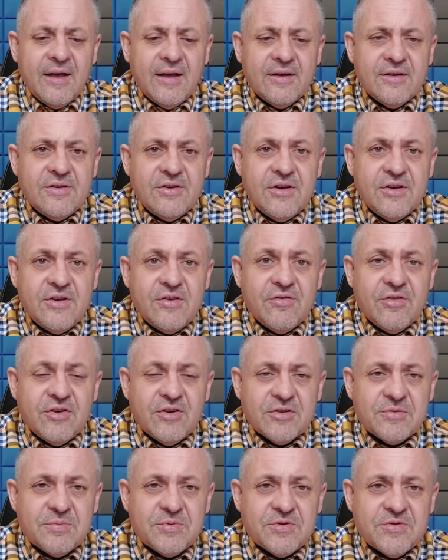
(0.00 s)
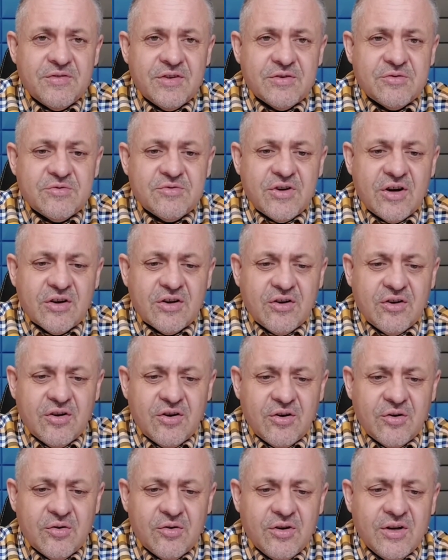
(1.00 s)
Nie, nie wolno spożywać już
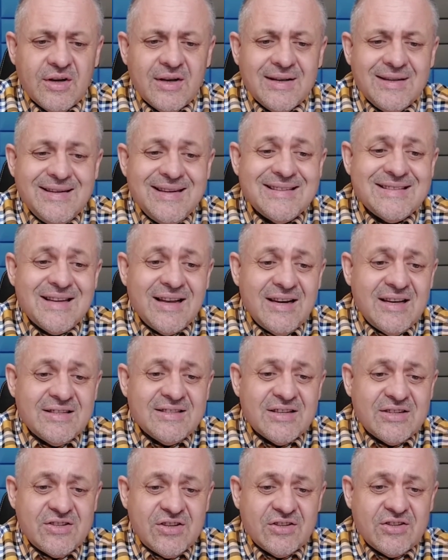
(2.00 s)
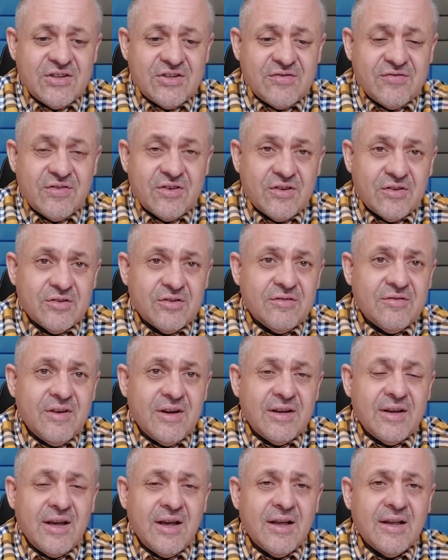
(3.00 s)
alkoholu. Nie zaleca się też
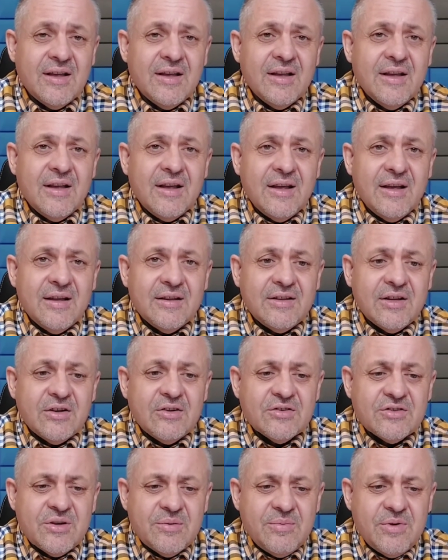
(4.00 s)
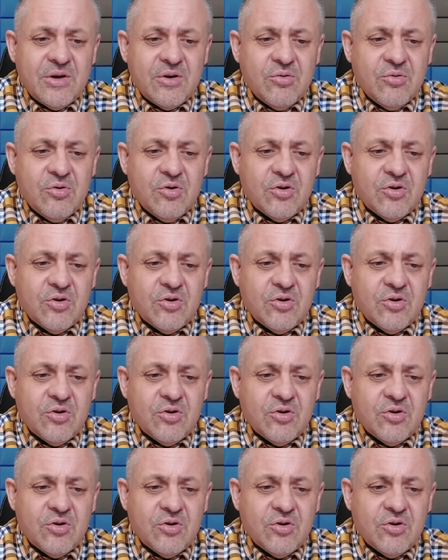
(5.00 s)
wykonywania tego zabiegu